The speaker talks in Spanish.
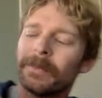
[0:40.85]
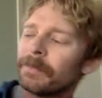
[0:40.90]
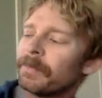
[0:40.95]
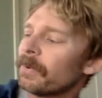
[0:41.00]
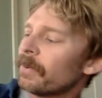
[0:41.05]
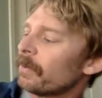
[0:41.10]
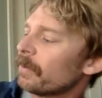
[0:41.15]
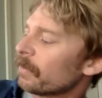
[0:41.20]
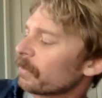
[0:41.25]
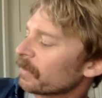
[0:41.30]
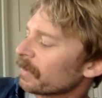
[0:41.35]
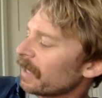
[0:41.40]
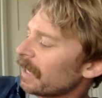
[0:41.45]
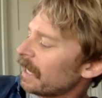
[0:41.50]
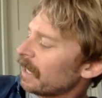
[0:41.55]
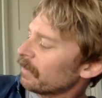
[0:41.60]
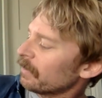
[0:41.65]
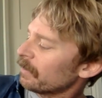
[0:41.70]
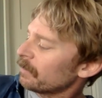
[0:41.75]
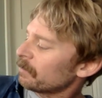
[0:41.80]
por
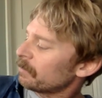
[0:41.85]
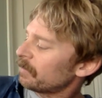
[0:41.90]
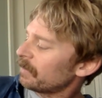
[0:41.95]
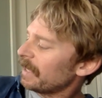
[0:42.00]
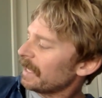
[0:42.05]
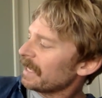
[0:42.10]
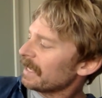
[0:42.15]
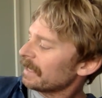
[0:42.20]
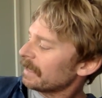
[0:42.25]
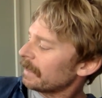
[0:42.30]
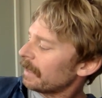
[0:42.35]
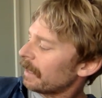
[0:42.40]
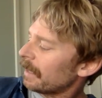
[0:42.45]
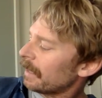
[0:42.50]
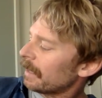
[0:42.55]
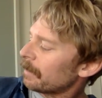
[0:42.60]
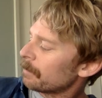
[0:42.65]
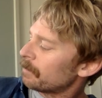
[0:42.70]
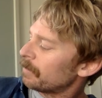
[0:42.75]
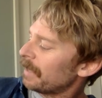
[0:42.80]
Aaron Blake,
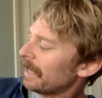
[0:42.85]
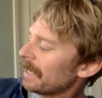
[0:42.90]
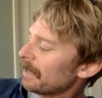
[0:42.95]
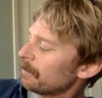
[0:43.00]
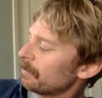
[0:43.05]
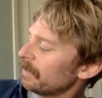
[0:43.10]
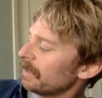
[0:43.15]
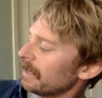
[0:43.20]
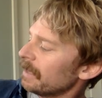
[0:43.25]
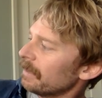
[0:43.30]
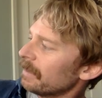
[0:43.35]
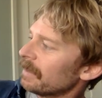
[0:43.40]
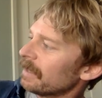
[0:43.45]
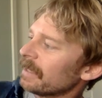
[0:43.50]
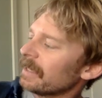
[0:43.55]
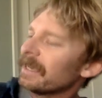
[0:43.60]
Blabley.